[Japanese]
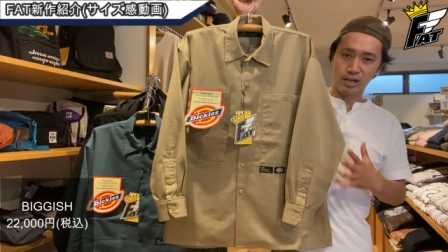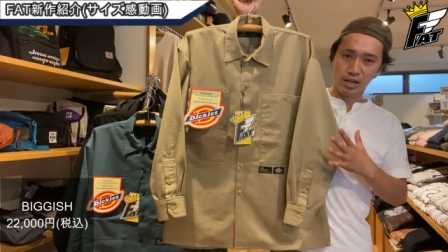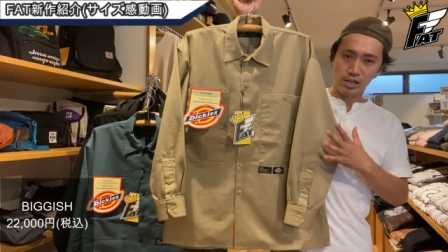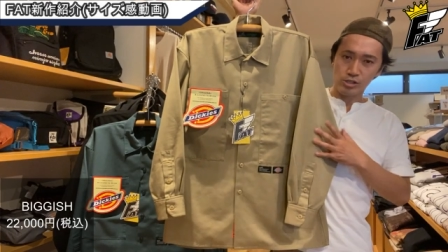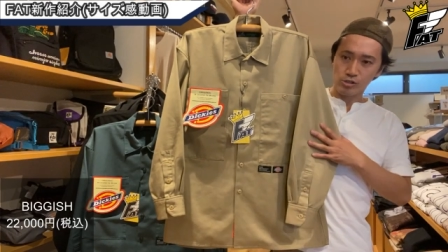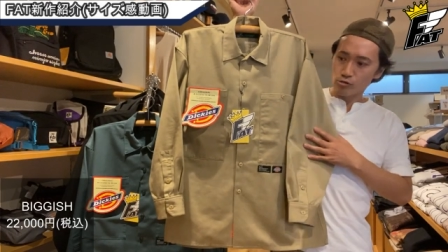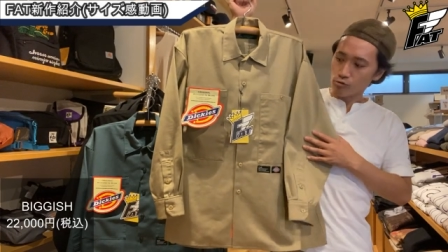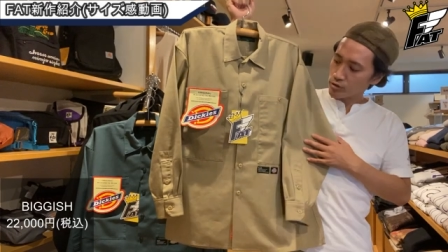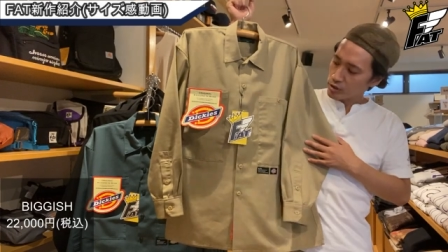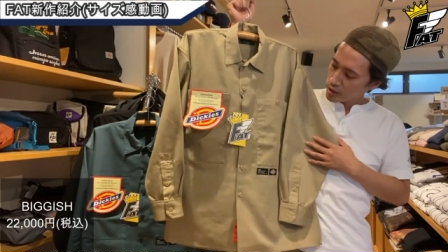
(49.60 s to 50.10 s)

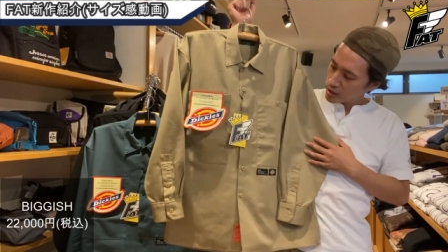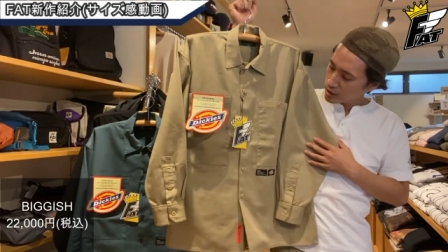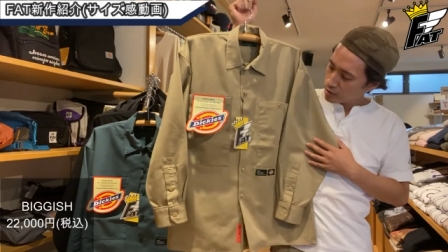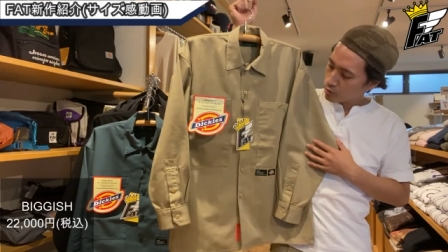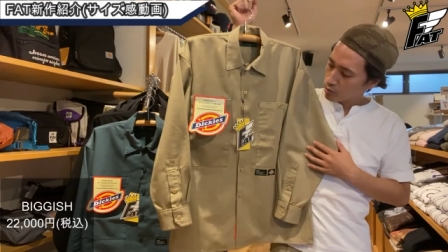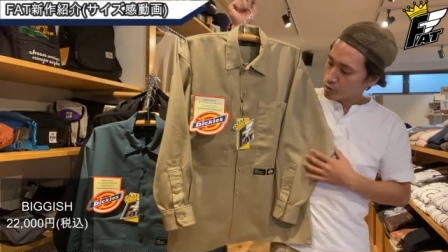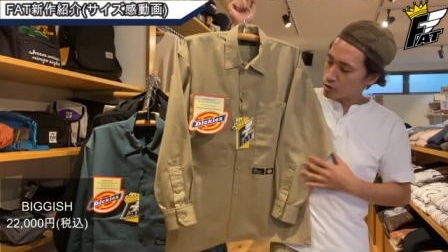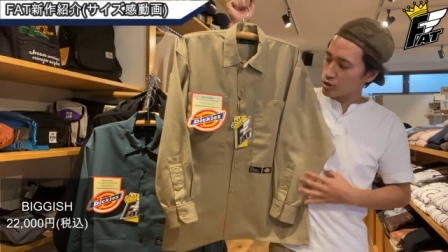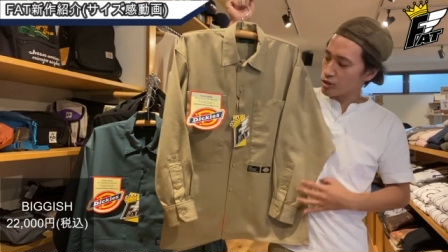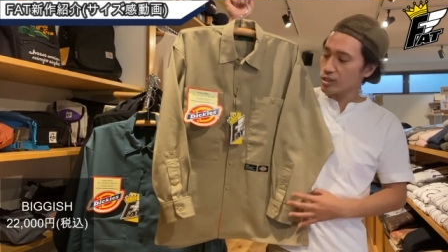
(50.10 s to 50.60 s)
最初に
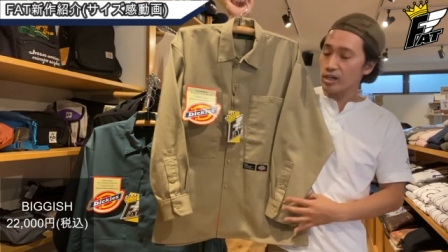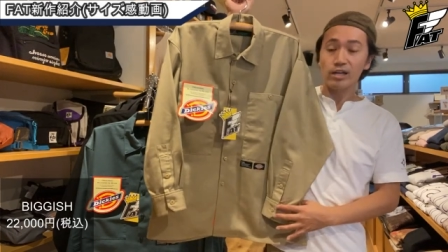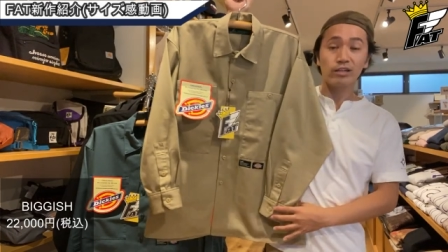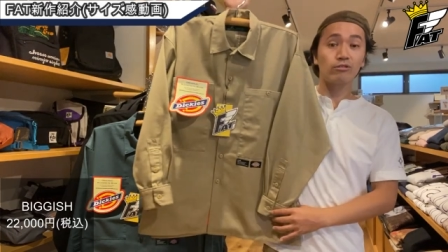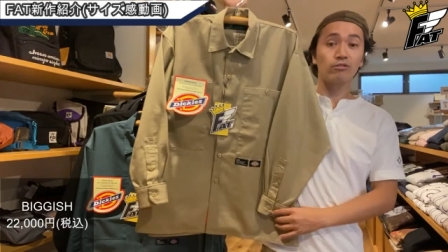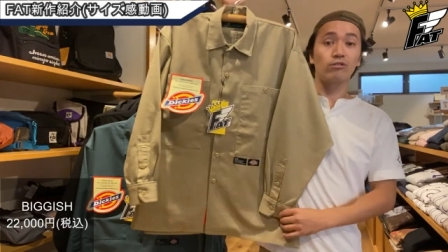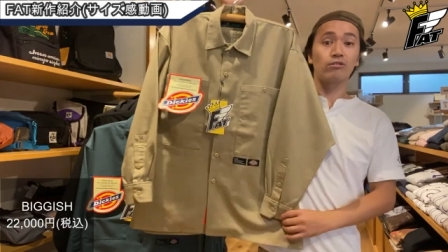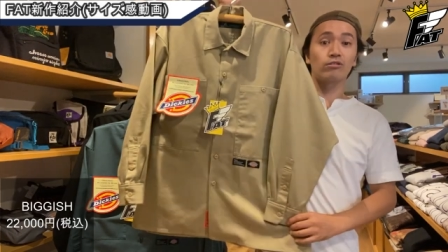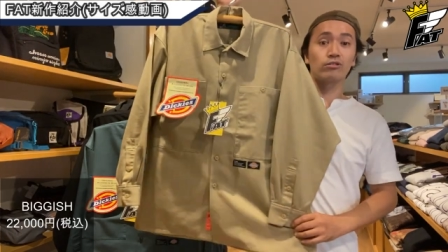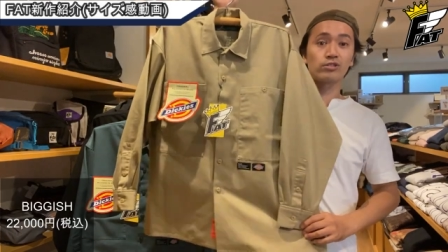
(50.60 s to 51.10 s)
こちら
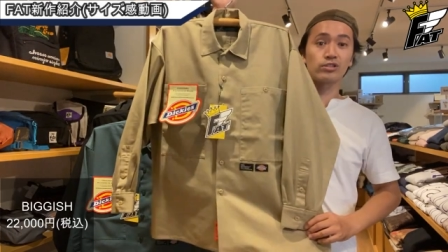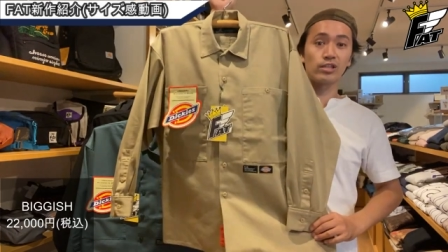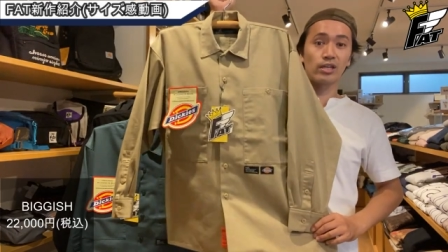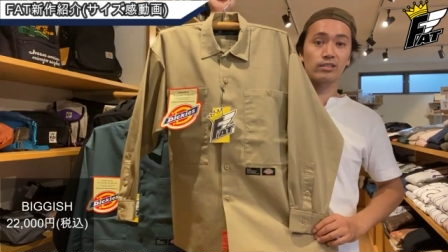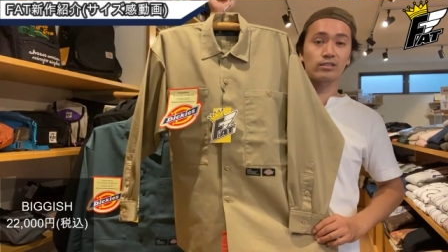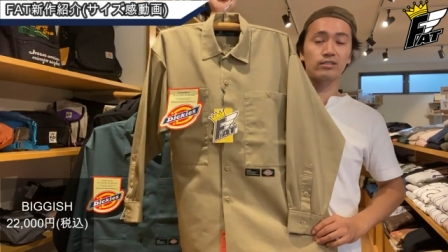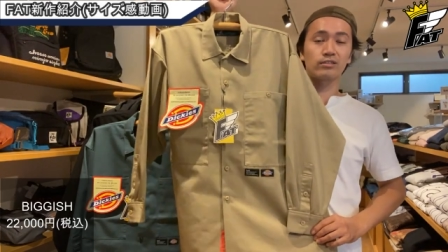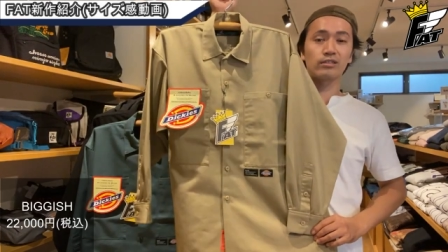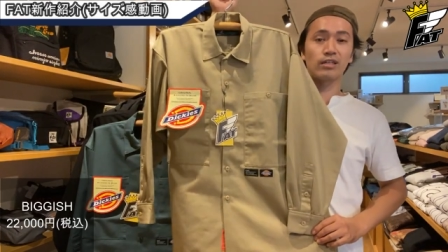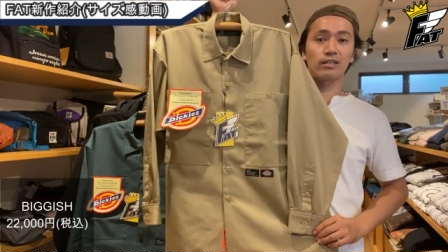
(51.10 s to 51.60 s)
の
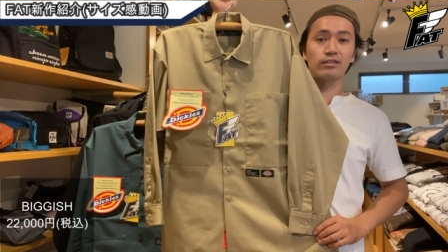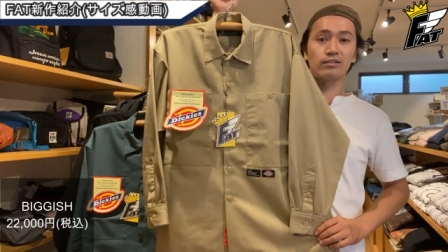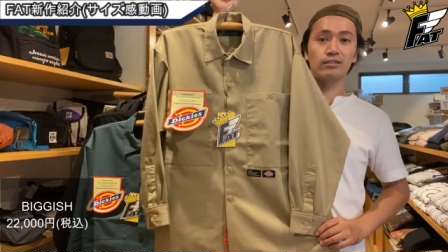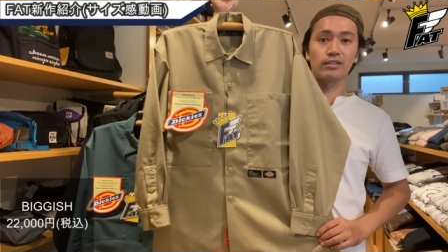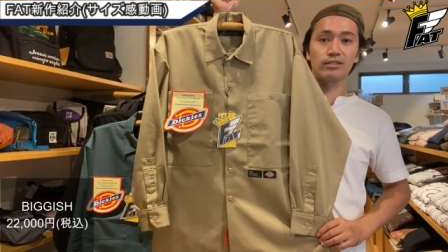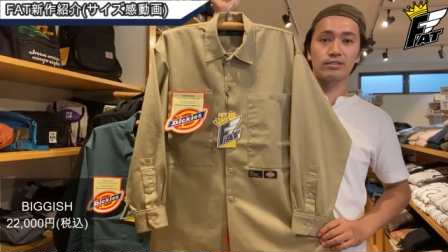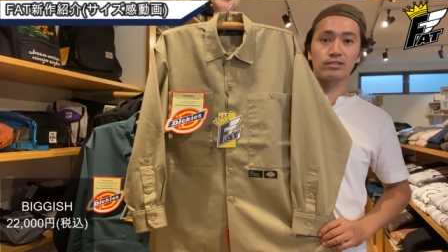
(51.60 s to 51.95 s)
シャツなんで